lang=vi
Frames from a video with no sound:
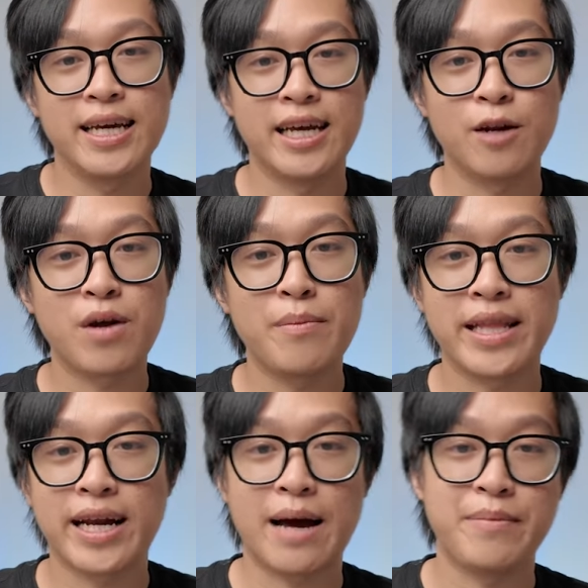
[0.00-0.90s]
Thì lúc đó
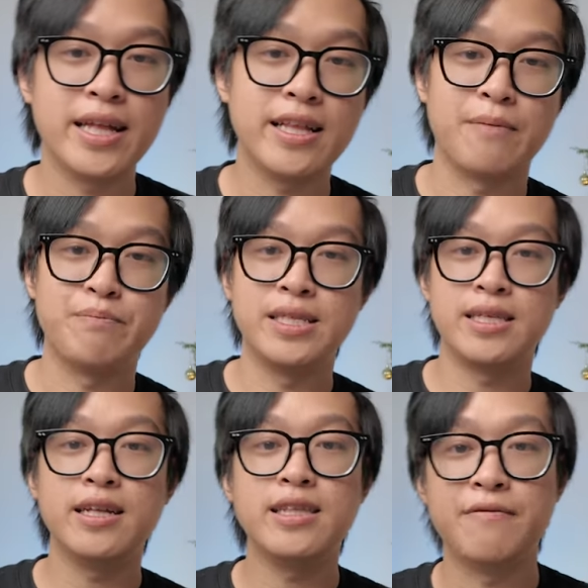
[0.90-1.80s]
mình đang làm Head of
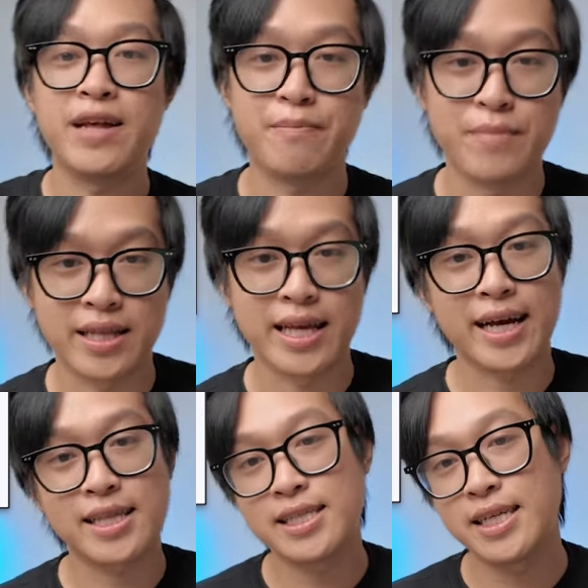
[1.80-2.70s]
Business Development tại
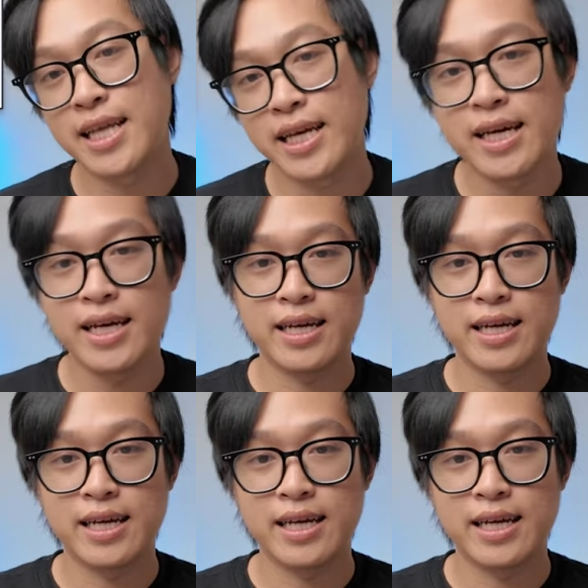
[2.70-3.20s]
KT City.